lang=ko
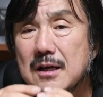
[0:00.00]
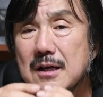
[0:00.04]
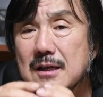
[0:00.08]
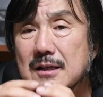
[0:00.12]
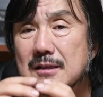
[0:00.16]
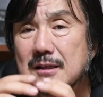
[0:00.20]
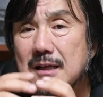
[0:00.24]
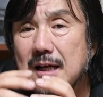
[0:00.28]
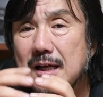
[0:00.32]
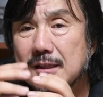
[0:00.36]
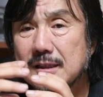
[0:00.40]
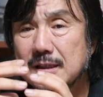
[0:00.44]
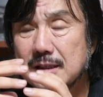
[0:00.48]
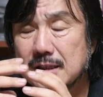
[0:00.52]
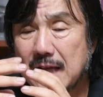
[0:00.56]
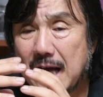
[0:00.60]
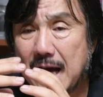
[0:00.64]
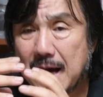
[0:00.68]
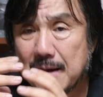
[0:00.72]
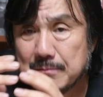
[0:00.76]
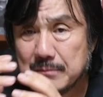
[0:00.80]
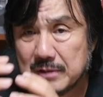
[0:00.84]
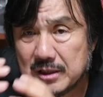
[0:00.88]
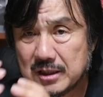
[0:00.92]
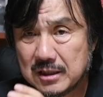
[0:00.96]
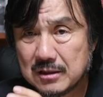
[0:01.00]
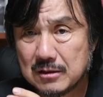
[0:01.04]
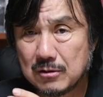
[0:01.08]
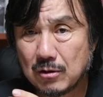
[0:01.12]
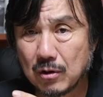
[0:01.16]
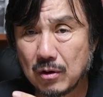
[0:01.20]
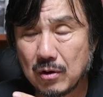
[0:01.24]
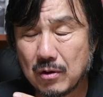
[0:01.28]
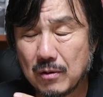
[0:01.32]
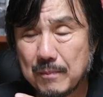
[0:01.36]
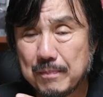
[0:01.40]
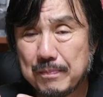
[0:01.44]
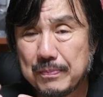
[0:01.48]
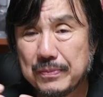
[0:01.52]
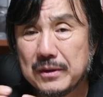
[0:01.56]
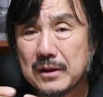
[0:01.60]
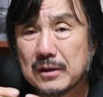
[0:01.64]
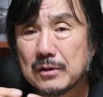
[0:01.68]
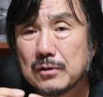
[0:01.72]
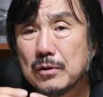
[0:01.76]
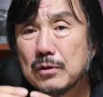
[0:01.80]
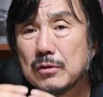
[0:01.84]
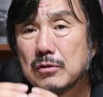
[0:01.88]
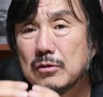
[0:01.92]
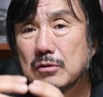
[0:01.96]
사진 암실로
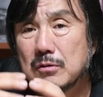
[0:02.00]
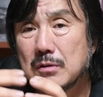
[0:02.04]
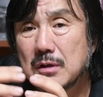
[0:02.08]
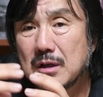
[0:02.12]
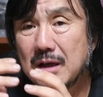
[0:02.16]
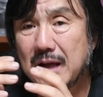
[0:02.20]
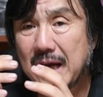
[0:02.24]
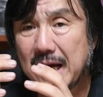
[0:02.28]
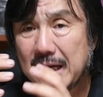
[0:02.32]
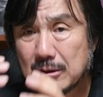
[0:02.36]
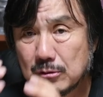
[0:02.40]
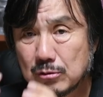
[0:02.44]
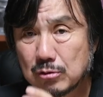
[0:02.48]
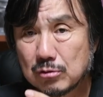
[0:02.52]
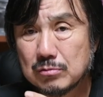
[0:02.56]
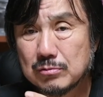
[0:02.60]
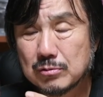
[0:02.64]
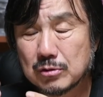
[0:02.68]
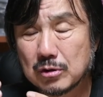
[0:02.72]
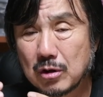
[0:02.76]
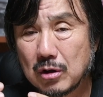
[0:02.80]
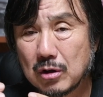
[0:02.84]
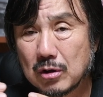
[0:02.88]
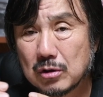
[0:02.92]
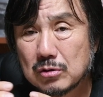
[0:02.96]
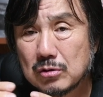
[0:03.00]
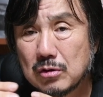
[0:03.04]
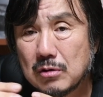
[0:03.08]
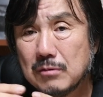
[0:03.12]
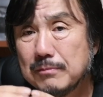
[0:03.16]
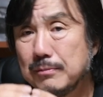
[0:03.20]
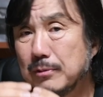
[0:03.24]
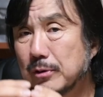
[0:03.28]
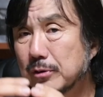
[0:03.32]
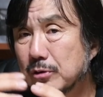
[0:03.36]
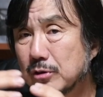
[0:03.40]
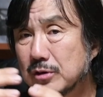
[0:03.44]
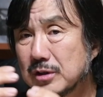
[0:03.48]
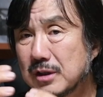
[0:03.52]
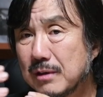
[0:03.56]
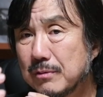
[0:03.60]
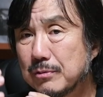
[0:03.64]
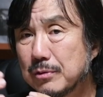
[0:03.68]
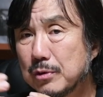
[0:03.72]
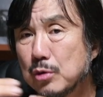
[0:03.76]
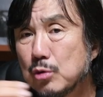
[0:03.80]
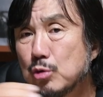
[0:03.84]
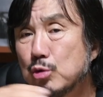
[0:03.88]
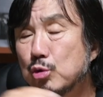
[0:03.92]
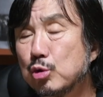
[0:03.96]
또는 라이트룸으로 또는
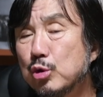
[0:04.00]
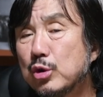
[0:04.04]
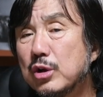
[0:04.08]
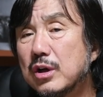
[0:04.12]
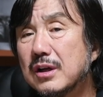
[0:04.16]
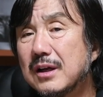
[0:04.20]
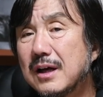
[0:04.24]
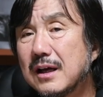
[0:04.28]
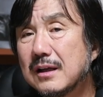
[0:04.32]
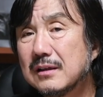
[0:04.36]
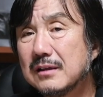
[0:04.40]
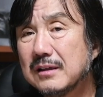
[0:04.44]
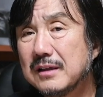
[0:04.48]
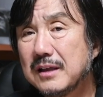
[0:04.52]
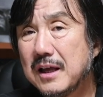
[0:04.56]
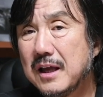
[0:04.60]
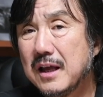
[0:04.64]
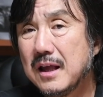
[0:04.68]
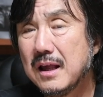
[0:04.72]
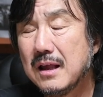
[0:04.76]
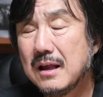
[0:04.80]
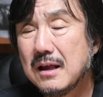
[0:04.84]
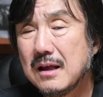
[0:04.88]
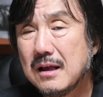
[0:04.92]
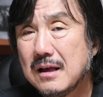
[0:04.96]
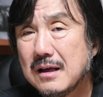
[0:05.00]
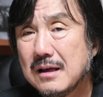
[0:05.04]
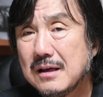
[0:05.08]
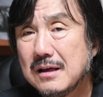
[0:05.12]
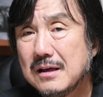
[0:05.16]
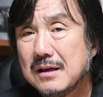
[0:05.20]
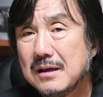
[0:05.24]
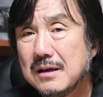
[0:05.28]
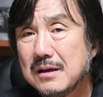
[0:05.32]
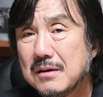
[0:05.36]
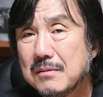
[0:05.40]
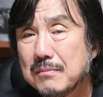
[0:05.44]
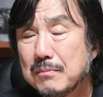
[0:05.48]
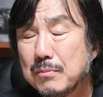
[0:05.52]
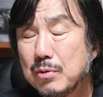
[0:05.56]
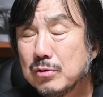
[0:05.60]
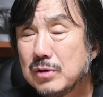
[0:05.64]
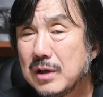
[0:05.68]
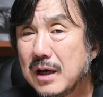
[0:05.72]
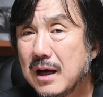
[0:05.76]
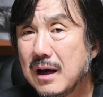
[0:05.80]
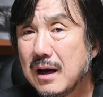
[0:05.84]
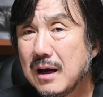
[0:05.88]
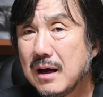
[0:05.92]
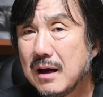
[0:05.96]
포토샵으로 구현하는데
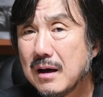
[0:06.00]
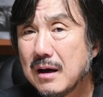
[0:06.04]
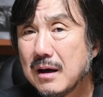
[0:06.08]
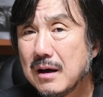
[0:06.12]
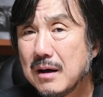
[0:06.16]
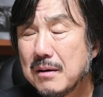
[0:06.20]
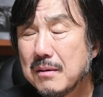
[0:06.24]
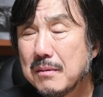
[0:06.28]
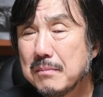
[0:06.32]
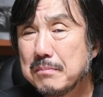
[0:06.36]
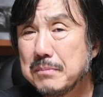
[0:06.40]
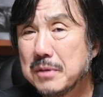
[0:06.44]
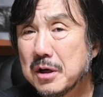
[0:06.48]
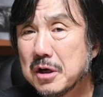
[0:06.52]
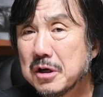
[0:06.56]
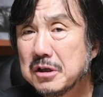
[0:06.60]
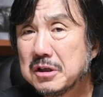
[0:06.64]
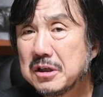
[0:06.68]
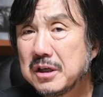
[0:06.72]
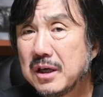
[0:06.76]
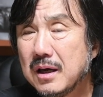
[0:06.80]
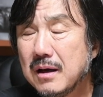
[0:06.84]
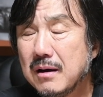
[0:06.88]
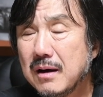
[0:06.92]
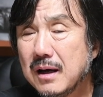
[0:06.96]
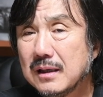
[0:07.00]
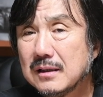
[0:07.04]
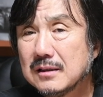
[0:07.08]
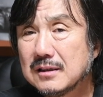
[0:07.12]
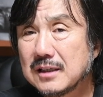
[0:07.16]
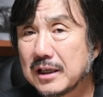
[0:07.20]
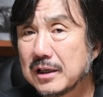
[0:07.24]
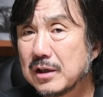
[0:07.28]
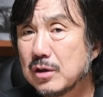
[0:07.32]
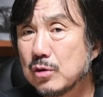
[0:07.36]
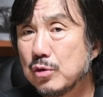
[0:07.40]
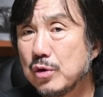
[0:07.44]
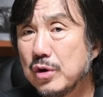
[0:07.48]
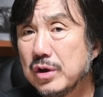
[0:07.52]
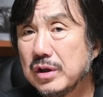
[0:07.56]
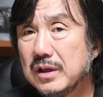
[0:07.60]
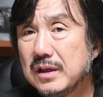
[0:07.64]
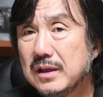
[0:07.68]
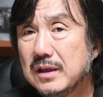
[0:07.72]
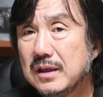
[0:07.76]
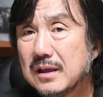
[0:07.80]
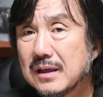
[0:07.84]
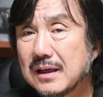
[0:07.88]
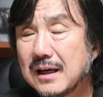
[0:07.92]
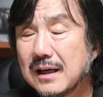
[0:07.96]
보다 명쾌한 자기
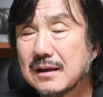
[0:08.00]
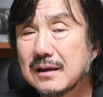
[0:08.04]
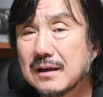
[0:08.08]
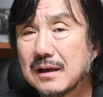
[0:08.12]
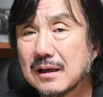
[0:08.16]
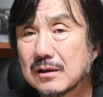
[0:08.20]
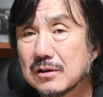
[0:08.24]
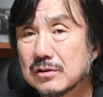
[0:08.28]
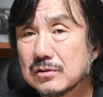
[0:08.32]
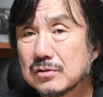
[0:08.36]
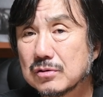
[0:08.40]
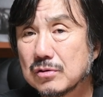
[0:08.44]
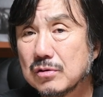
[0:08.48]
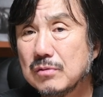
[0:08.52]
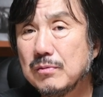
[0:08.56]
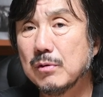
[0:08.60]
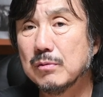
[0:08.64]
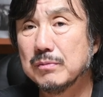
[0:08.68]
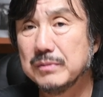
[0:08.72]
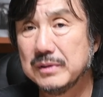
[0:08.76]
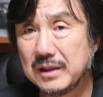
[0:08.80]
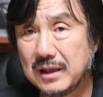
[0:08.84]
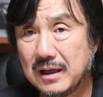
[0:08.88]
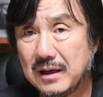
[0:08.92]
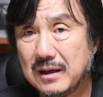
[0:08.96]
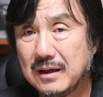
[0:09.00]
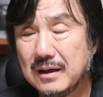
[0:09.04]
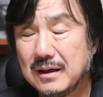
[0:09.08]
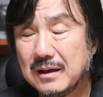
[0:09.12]
구현이 가능할 것으로 봅니다.